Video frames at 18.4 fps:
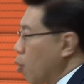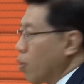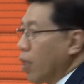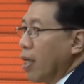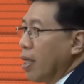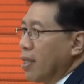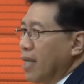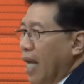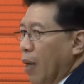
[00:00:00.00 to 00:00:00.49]
ต
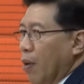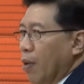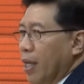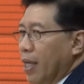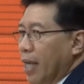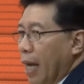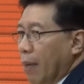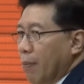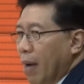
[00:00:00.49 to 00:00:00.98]
กตะลึงเด็กค
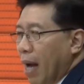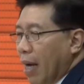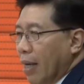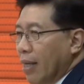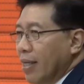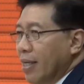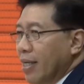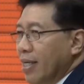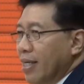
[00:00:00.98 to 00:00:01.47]
นนี้เก่ง
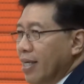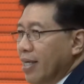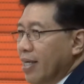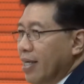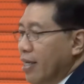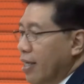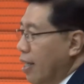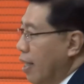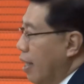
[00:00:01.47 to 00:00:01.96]
มาก
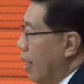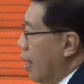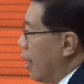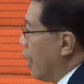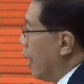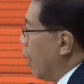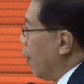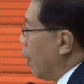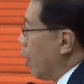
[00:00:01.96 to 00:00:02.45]

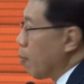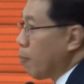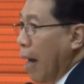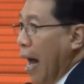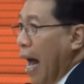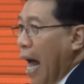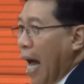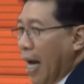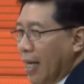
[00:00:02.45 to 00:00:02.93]
เราให้
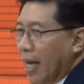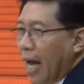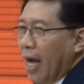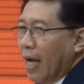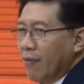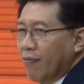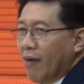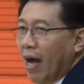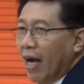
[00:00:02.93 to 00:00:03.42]
เขาพากย์
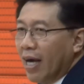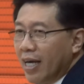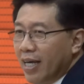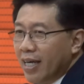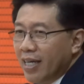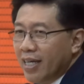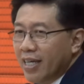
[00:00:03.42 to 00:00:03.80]
หนังให้ฟัง